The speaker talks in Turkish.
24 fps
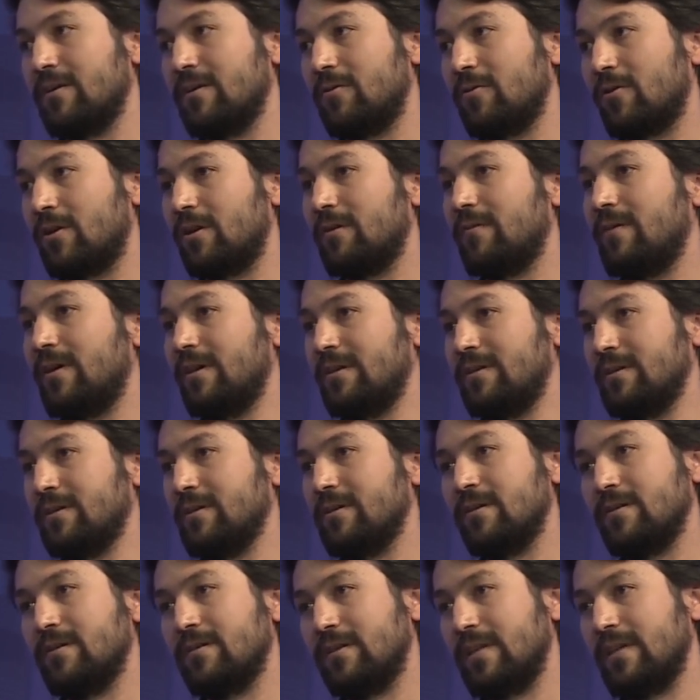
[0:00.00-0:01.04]
görev
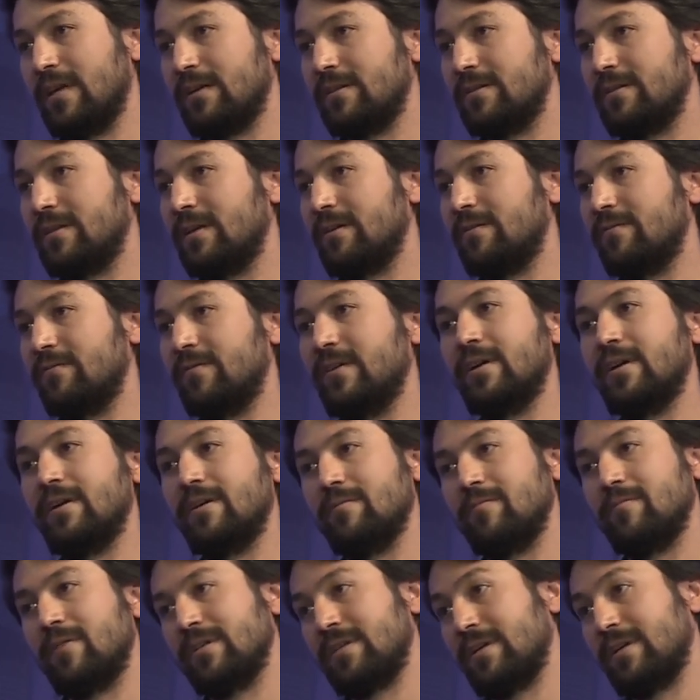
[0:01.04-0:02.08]
aldığı dersler ve
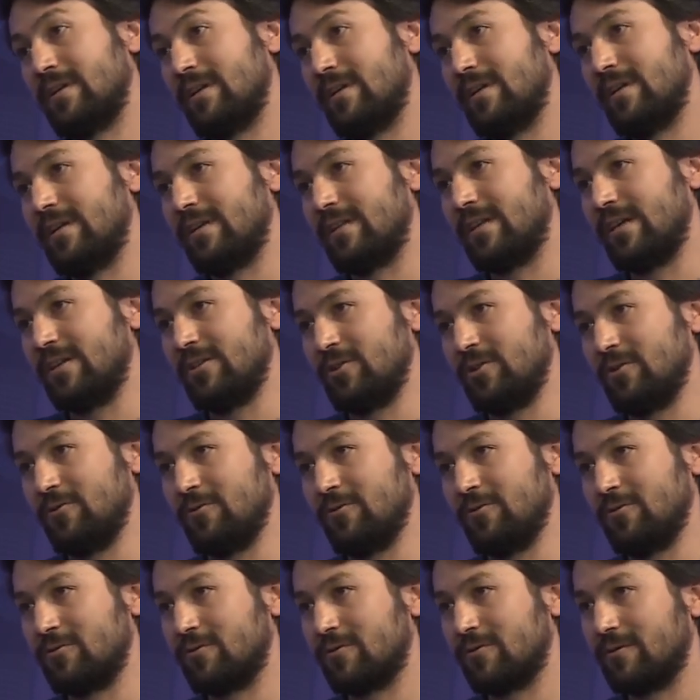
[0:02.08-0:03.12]
materyaller tercih
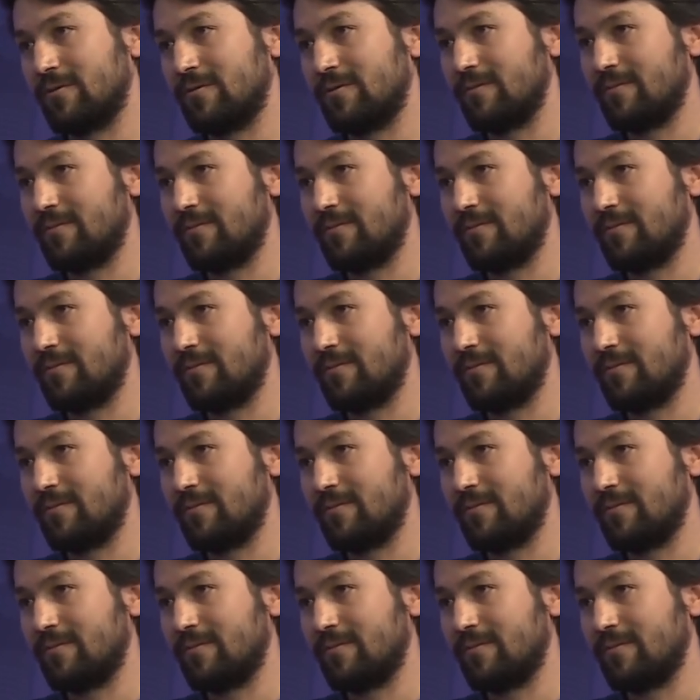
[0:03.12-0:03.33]
ediyoruz.